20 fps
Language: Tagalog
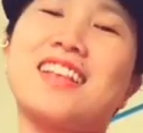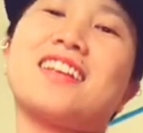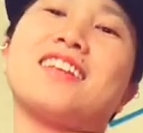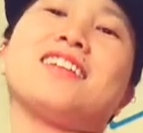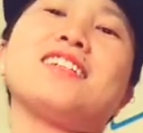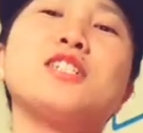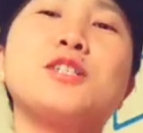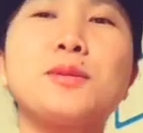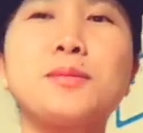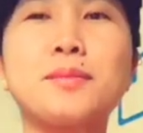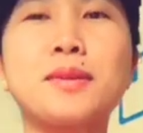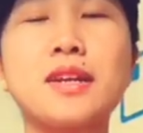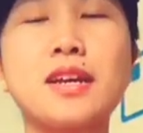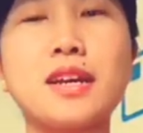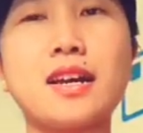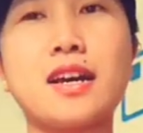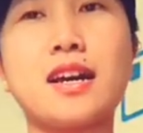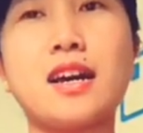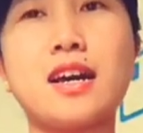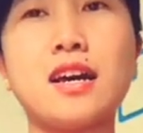Ayan,
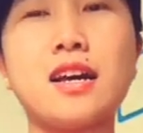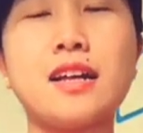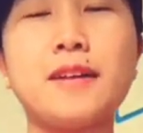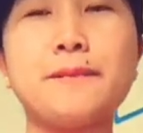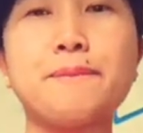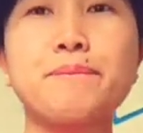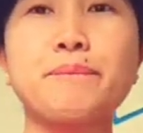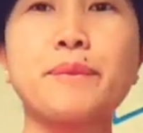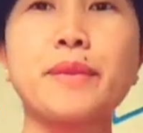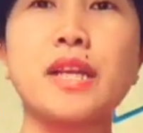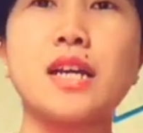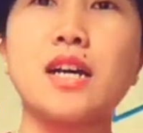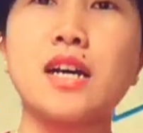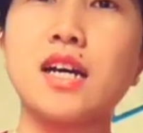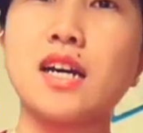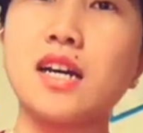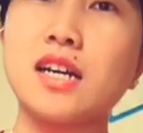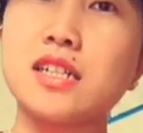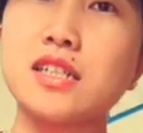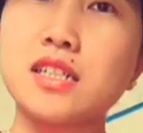siyempre, ah, uh,
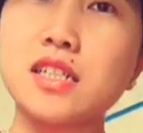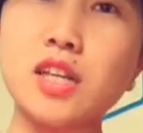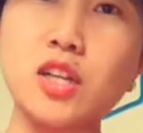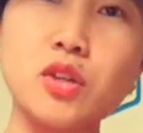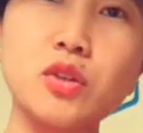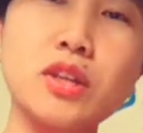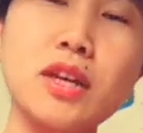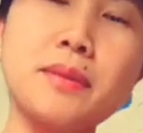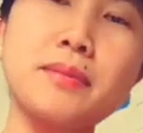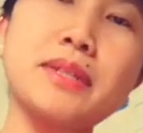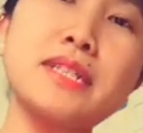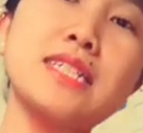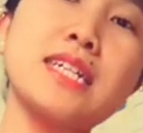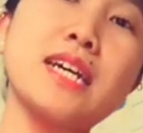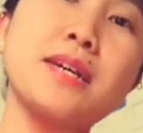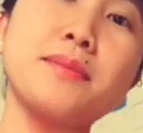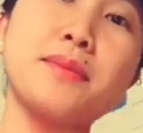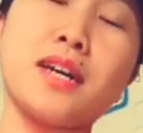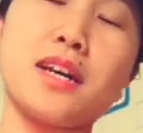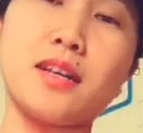uh, shoutout nga pala sa
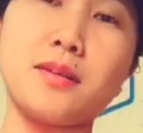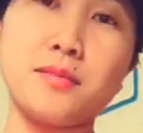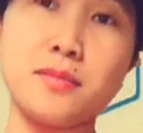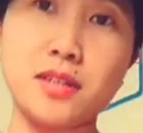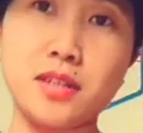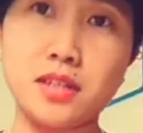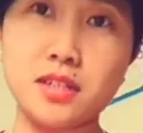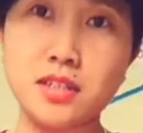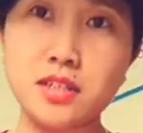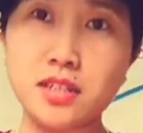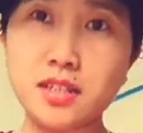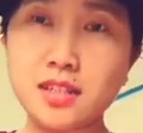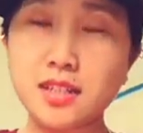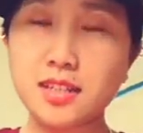aking mga kaibigan dyan.